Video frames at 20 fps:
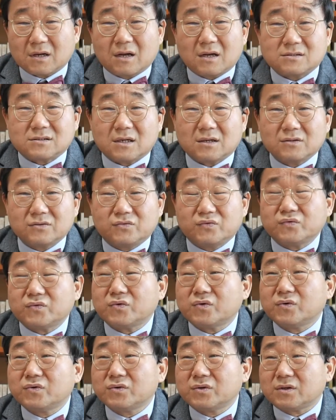가장
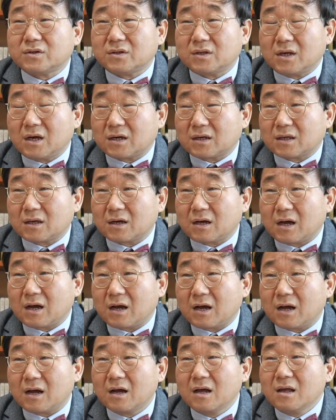두려운
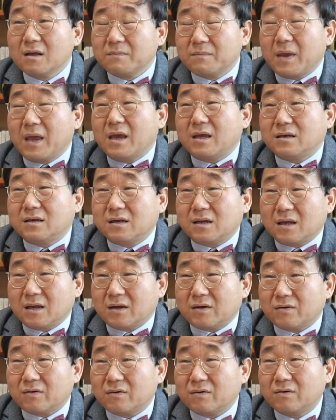이야기가
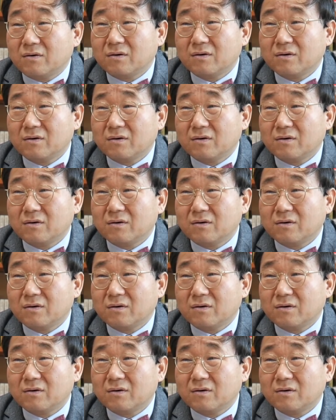팬이에요.